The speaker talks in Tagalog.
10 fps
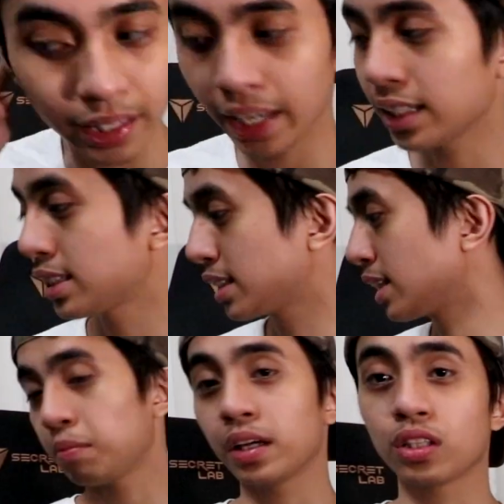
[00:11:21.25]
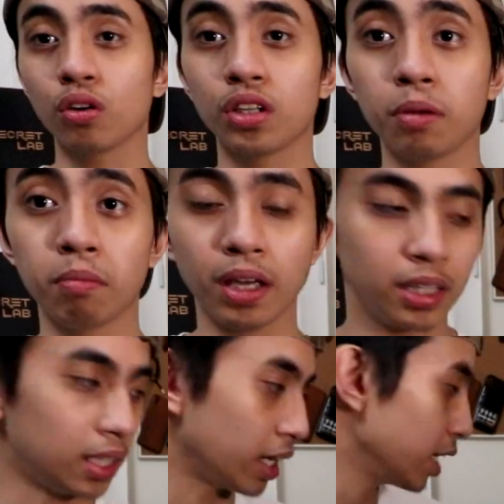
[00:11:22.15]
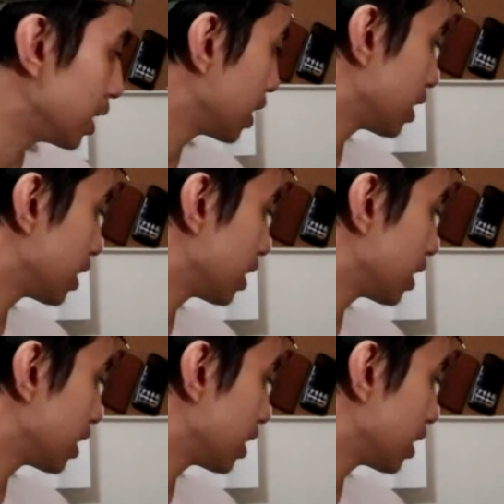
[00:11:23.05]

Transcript: Next, pakita ko na yung main rig.